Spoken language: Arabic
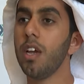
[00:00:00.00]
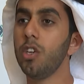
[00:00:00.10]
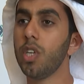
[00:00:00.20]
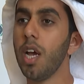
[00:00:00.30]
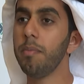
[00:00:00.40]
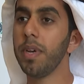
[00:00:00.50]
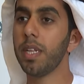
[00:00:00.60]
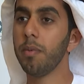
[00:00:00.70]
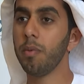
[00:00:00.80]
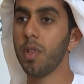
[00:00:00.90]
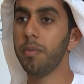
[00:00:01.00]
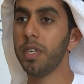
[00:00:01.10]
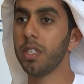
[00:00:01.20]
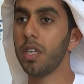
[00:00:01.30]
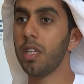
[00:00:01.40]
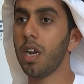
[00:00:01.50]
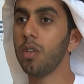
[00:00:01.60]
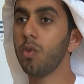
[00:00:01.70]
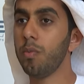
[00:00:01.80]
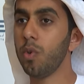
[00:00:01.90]
يساهم مكتب أبو ظبي
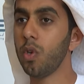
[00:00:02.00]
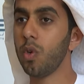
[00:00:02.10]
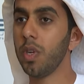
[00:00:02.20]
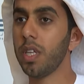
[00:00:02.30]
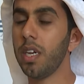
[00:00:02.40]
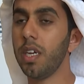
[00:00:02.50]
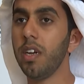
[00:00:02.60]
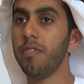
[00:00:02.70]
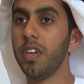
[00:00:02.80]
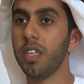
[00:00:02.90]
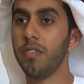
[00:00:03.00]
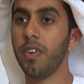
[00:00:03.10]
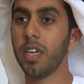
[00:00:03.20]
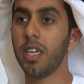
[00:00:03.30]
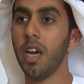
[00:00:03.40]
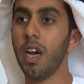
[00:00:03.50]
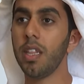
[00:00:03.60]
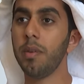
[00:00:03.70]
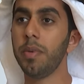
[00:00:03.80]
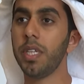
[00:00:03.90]
للصادرات والبنوك الوطنية في الاتفاقية
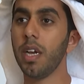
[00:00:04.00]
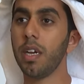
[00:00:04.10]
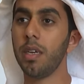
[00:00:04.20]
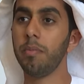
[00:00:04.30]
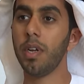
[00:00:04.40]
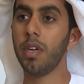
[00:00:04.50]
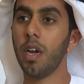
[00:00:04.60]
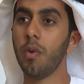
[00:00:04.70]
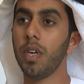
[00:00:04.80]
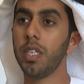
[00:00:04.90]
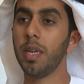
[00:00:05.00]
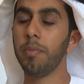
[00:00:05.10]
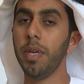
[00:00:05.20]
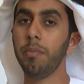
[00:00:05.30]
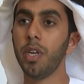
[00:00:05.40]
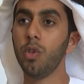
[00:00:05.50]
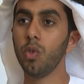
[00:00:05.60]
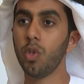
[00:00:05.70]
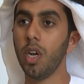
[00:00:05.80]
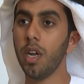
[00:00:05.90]
هذه بتقريبا حوالي 70
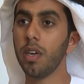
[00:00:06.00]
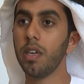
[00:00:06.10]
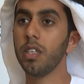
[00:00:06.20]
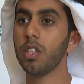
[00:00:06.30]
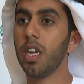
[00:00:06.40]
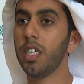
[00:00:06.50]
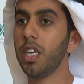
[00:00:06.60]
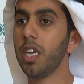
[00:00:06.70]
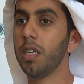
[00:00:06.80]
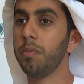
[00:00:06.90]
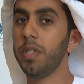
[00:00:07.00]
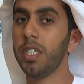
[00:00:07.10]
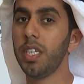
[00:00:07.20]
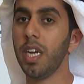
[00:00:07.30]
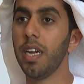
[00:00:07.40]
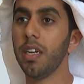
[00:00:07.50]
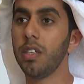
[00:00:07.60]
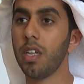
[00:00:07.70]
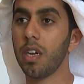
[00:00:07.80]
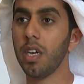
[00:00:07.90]
مليون دولار لصالح شركة بي جي ان
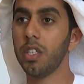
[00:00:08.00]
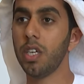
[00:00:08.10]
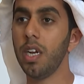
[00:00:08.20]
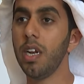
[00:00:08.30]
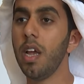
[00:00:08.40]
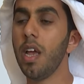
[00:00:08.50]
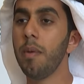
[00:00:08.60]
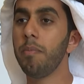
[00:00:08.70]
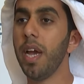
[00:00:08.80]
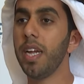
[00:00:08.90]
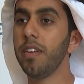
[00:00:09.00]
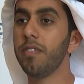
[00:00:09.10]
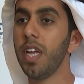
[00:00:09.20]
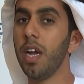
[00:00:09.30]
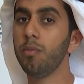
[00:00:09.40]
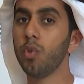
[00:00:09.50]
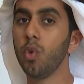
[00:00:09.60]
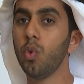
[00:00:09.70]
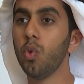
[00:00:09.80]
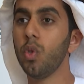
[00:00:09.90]
انترناشونال بهدف دعم
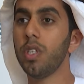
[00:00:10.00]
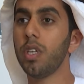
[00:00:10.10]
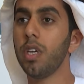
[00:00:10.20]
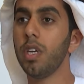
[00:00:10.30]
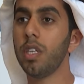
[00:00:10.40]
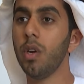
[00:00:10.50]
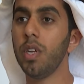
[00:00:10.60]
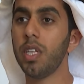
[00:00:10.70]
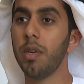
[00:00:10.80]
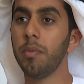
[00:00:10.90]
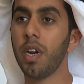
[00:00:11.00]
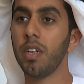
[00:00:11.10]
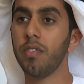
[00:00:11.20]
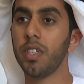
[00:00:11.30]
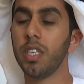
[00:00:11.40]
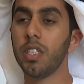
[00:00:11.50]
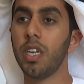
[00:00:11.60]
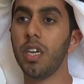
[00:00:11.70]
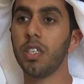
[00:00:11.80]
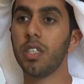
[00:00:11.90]
جهود دولة الإمارات في
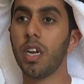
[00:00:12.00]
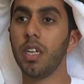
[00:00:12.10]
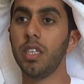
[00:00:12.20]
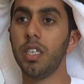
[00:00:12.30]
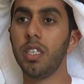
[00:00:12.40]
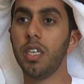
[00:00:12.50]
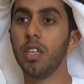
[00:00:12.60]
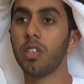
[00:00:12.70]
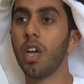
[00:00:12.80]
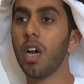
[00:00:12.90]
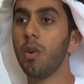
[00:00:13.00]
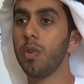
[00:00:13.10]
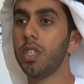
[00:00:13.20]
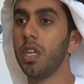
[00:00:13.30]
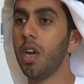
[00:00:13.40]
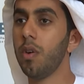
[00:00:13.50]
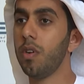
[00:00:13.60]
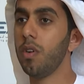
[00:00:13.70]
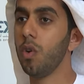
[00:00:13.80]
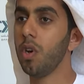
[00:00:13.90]
التصدير الاستراتيجي للطاقة والسلع
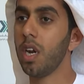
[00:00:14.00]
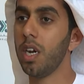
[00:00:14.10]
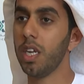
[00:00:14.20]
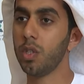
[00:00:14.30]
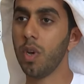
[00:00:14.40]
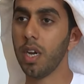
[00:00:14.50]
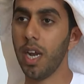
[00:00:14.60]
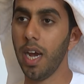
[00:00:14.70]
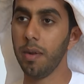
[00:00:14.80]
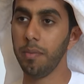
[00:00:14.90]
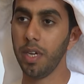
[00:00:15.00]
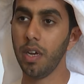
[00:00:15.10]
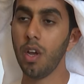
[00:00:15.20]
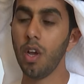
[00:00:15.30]
الأخرى للأسواق العالمية